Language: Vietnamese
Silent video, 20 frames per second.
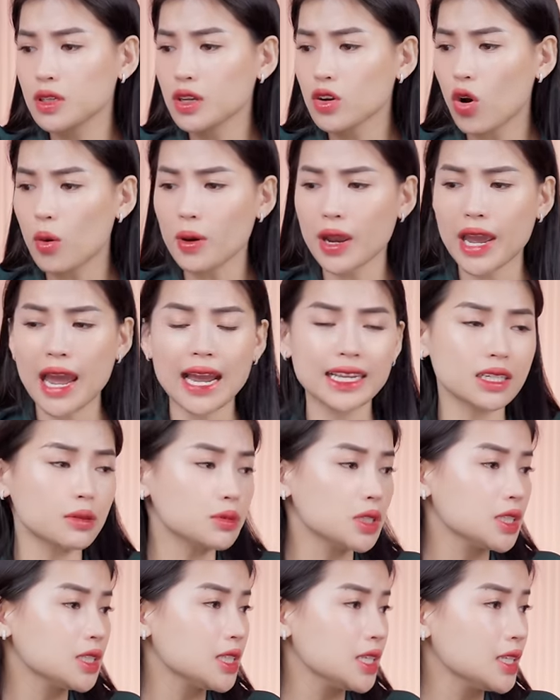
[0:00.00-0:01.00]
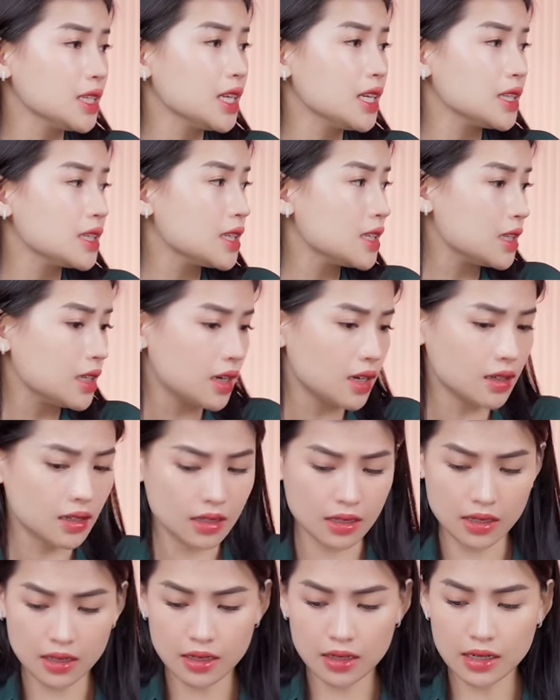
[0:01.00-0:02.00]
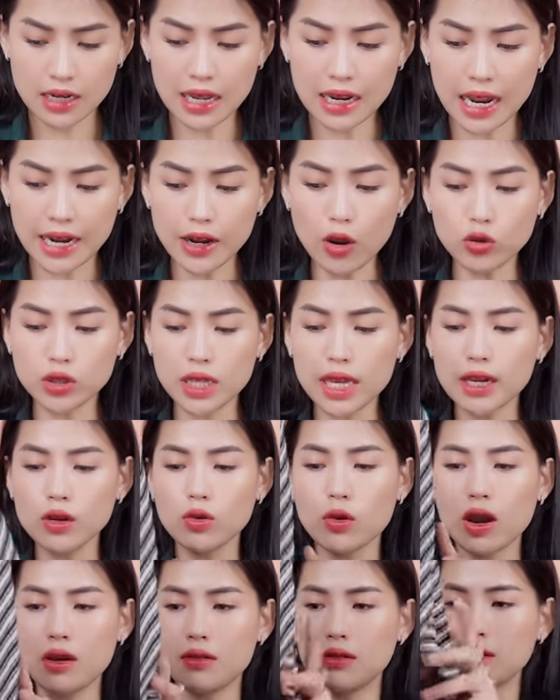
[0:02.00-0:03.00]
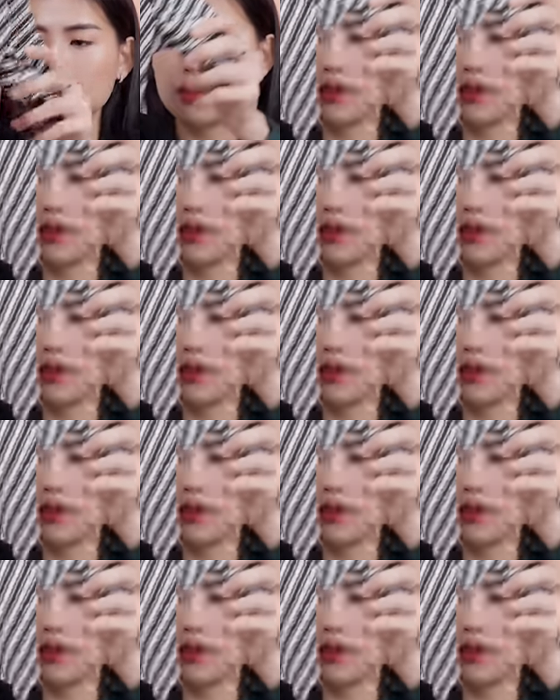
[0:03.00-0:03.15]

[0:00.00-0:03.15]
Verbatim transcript: rưỡi, có một cái hai trăm chín mươi chín nghìn thì là cái đầu tiên đúng không?